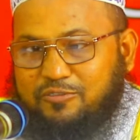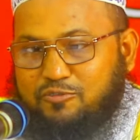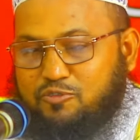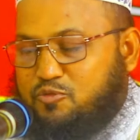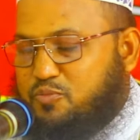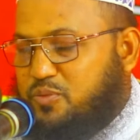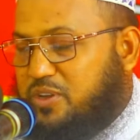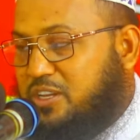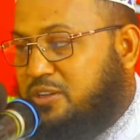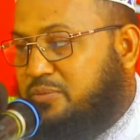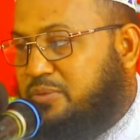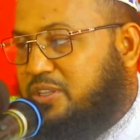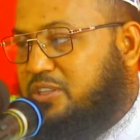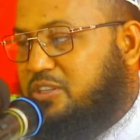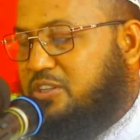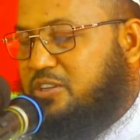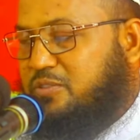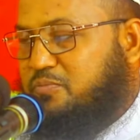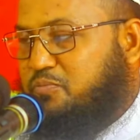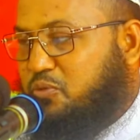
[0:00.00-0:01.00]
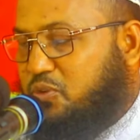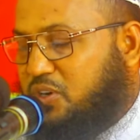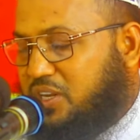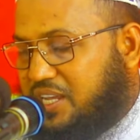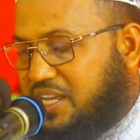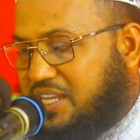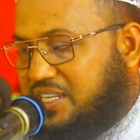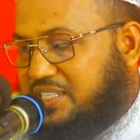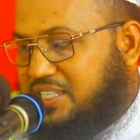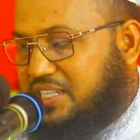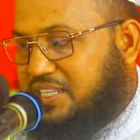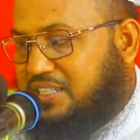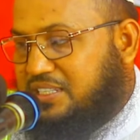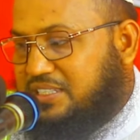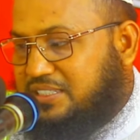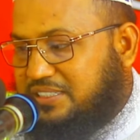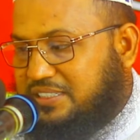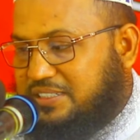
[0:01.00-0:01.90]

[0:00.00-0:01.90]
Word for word: গুমের ভিতরে পড়ে আছেন